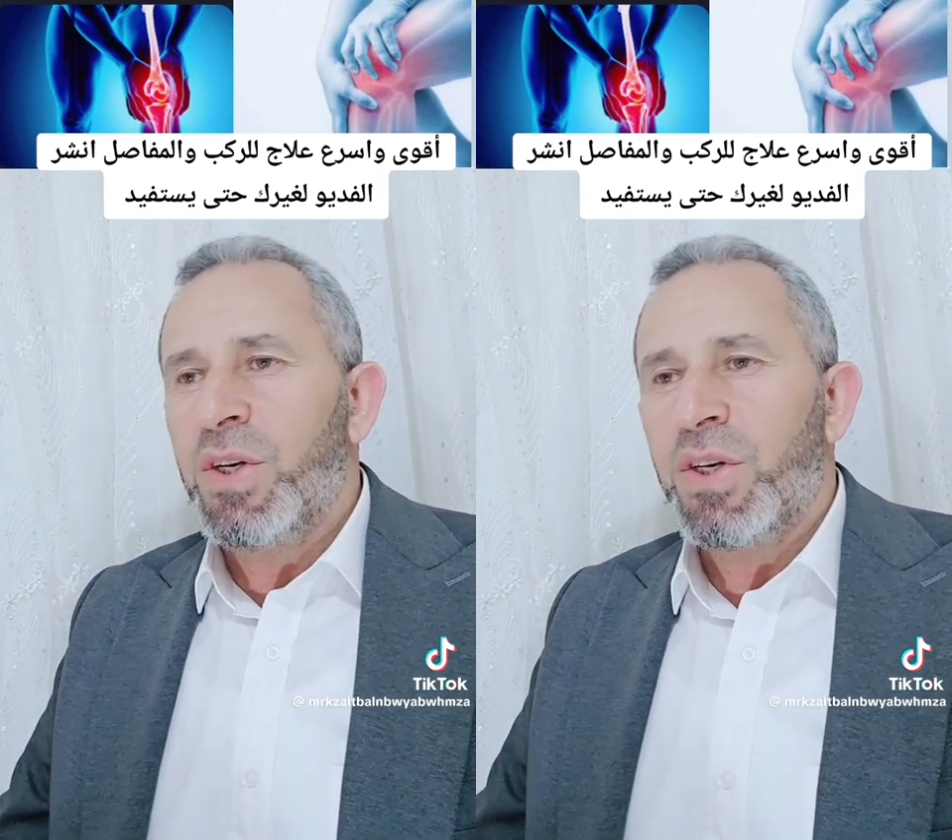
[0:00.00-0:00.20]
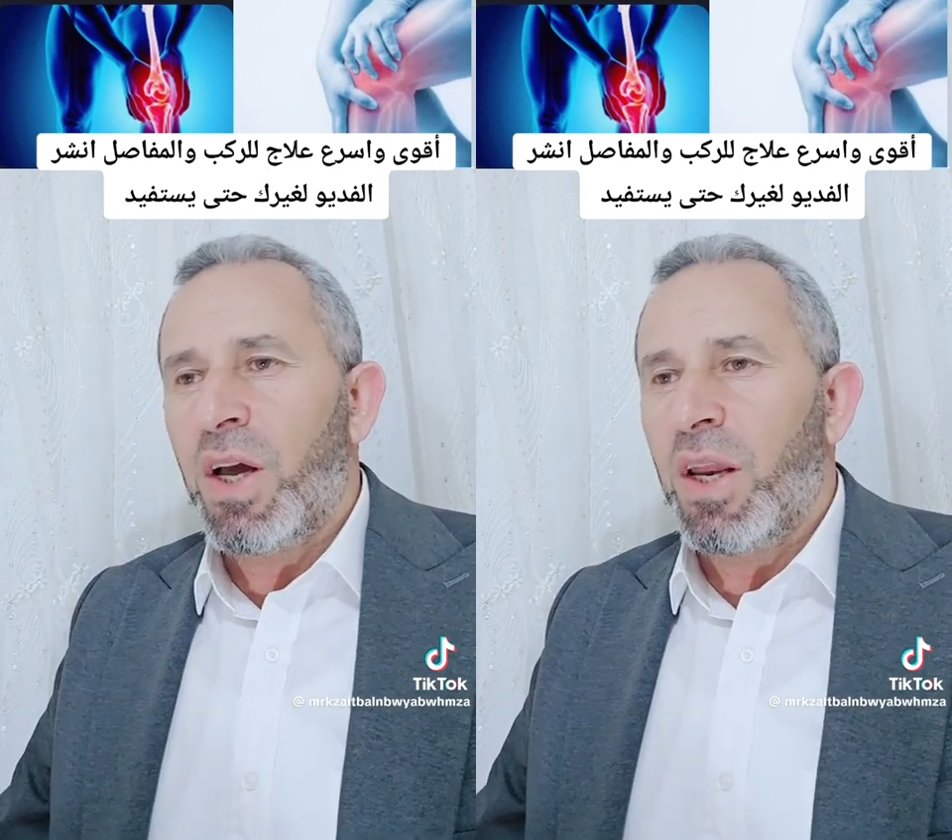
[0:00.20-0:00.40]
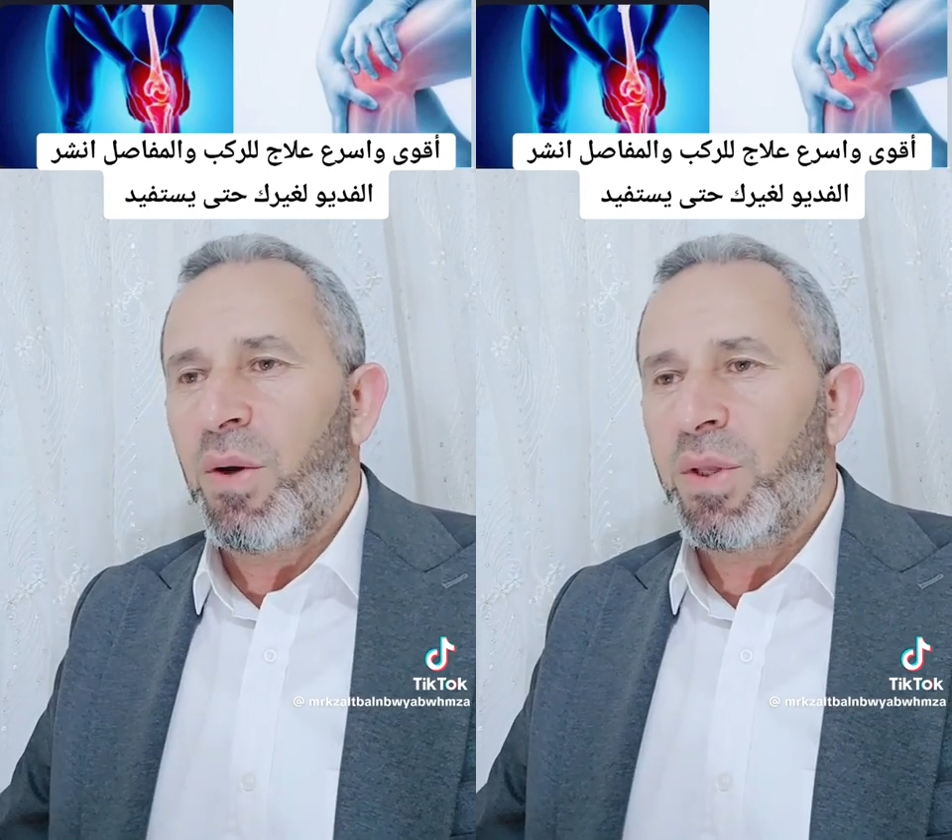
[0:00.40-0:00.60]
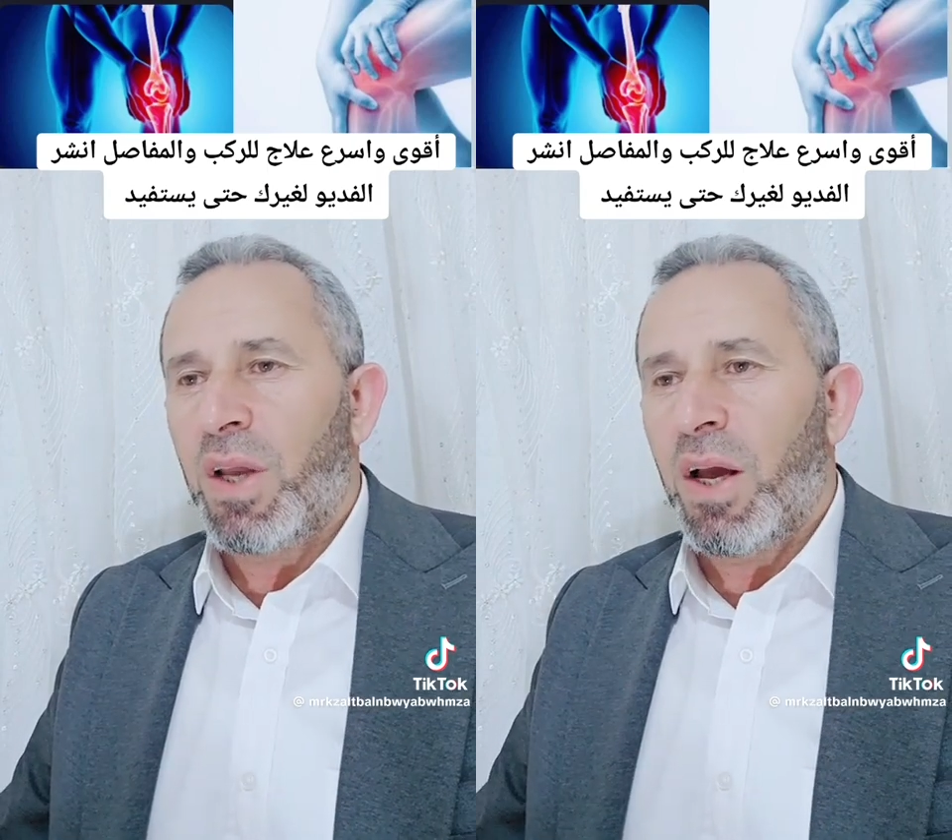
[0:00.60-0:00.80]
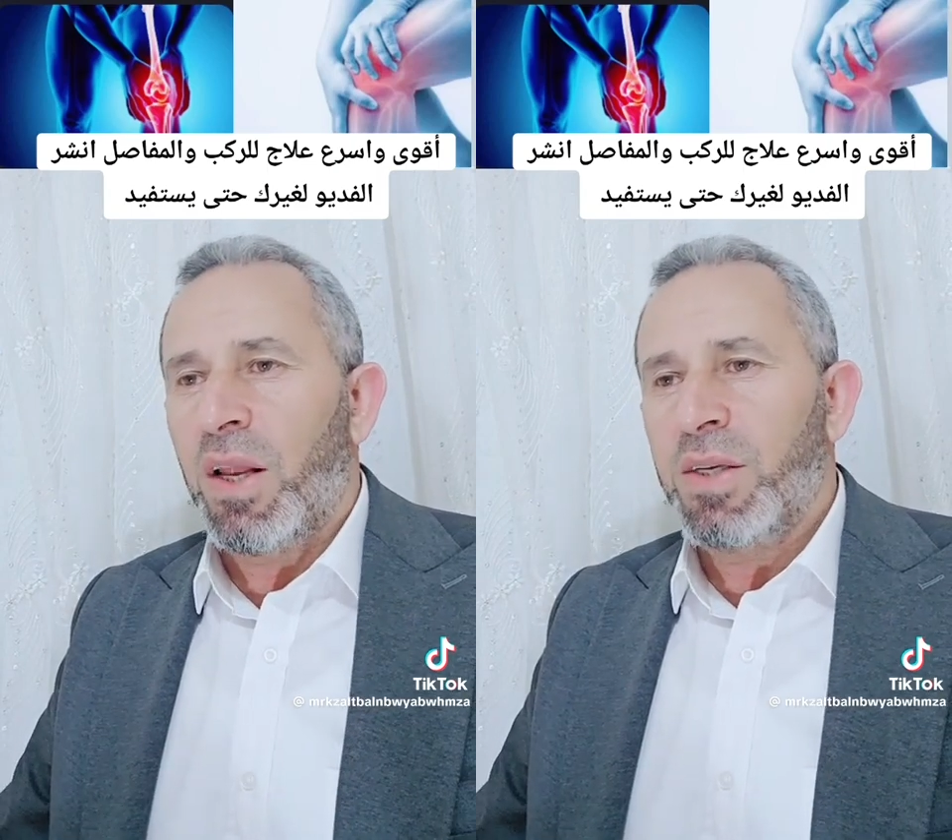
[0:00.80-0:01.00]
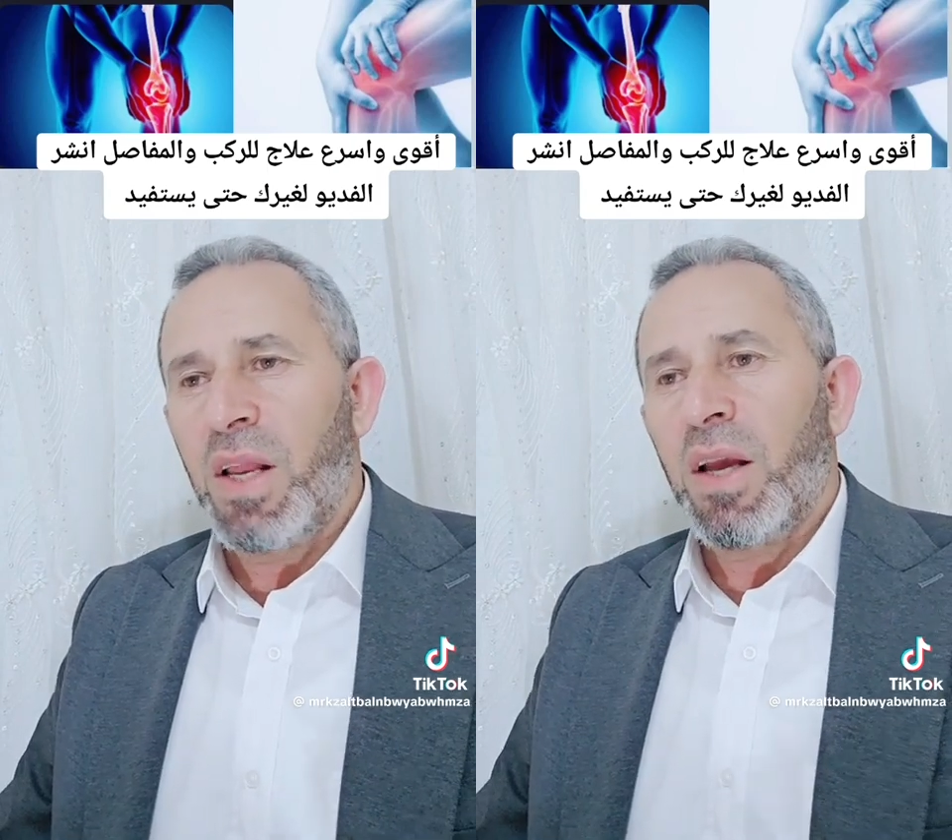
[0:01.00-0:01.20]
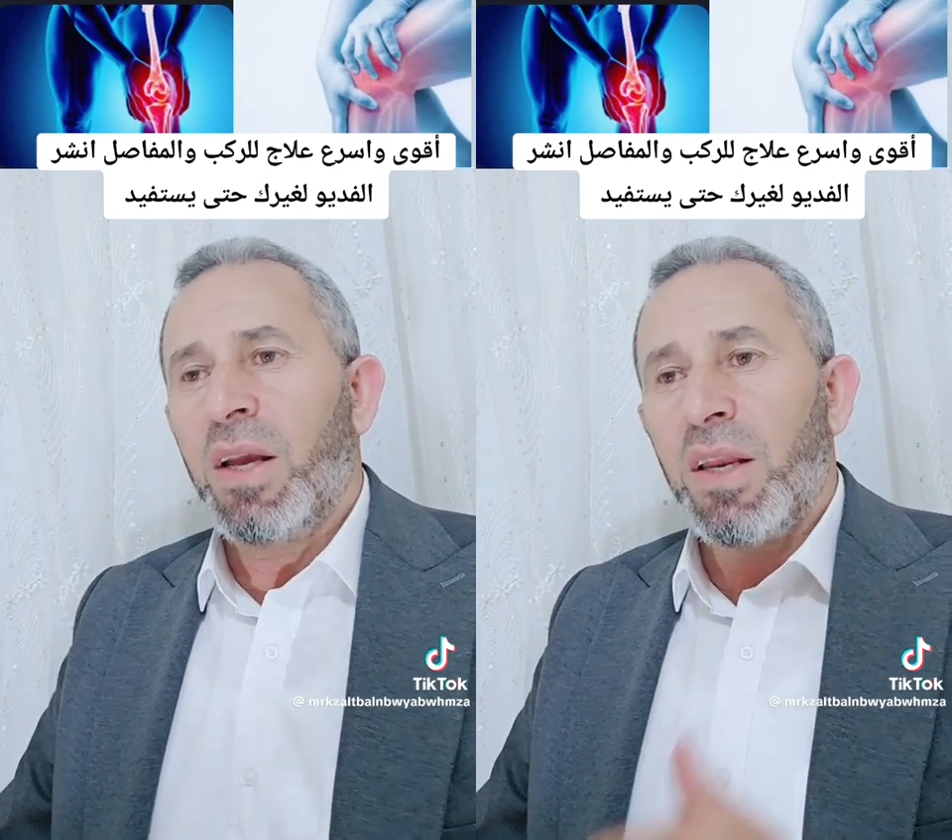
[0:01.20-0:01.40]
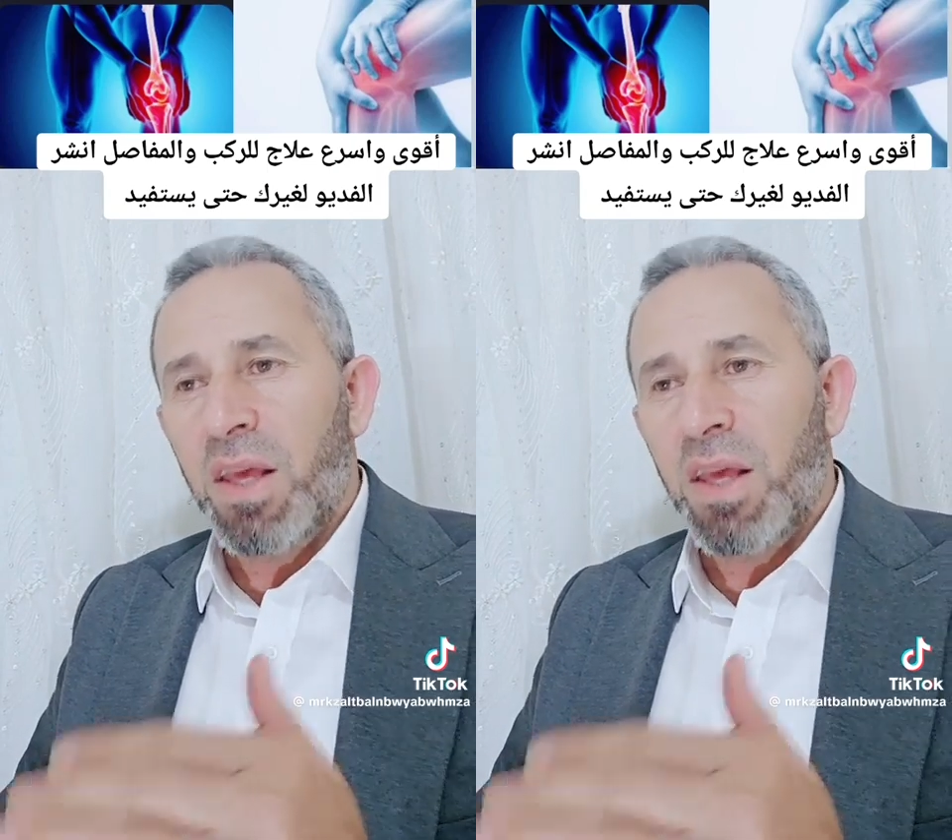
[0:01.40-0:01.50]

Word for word: شاء الله تعالى لكن